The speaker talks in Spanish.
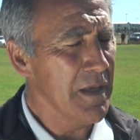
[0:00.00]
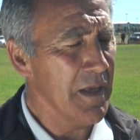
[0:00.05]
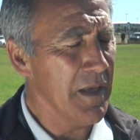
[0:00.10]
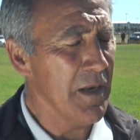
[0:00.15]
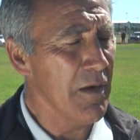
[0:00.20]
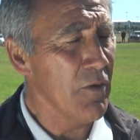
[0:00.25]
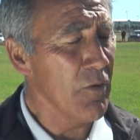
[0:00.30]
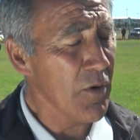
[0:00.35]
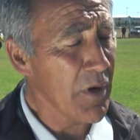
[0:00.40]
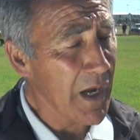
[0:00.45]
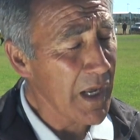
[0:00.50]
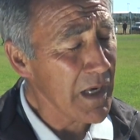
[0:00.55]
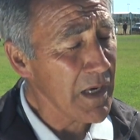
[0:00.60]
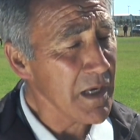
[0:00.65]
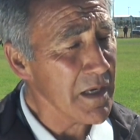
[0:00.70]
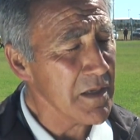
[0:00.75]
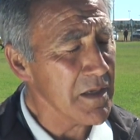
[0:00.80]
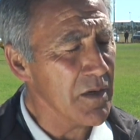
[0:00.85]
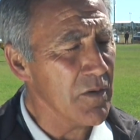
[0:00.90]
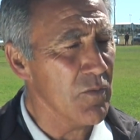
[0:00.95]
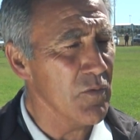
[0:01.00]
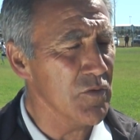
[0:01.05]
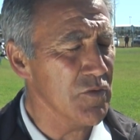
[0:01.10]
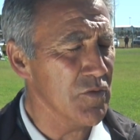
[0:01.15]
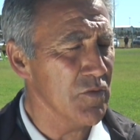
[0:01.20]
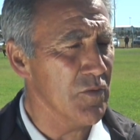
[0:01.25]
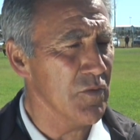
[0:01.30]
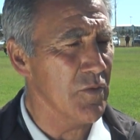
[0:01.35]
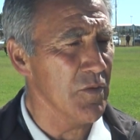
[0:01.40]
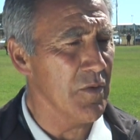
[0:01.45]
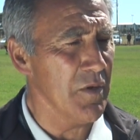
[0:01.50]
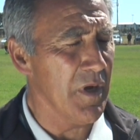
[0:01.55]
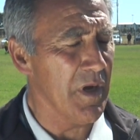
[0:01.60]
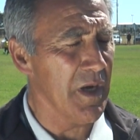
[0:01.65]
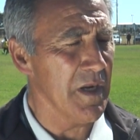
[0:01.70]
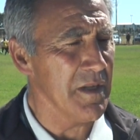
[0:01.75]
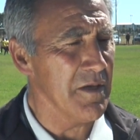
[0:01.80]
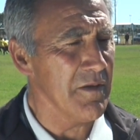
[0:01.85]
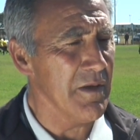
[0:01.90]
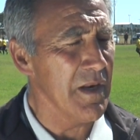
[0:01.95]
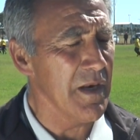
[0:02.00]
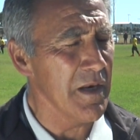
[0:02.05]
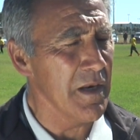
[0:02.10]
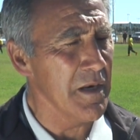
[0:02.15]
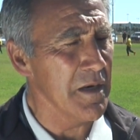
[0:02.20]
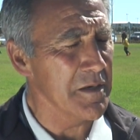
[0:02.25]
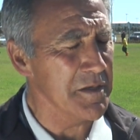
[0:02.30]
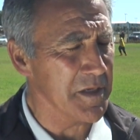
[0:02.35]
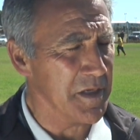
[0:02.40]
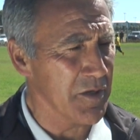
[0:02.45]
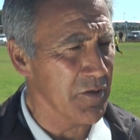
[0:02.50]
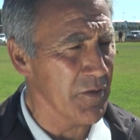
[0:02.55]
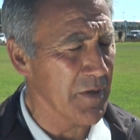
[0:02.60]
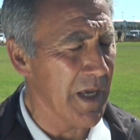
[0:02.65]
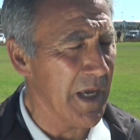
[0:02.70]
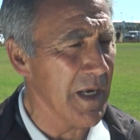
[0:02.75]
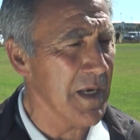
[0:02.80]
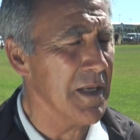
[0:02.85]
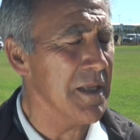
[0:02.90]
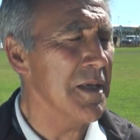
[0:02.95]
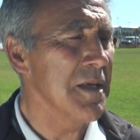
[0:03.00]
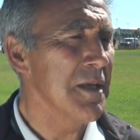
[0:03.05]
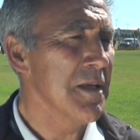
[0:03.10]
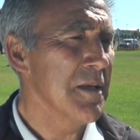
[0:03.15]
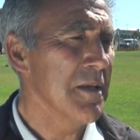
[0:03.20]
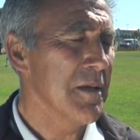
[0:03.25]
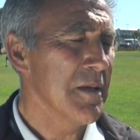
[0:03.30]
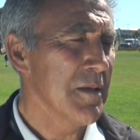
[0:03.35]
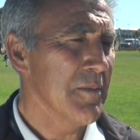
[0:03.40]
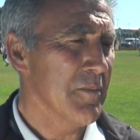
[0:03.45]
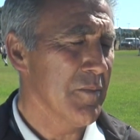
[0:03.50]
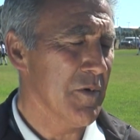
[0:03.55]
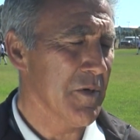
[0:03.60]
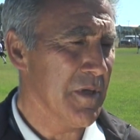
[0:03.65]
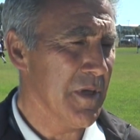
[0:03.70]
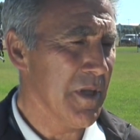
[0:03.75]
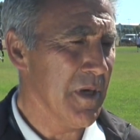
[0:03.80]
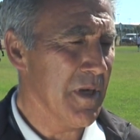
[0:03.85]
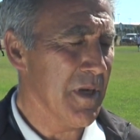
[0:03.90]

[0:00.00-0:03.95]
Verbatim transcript: eh, local, incluso a nivel regional porque el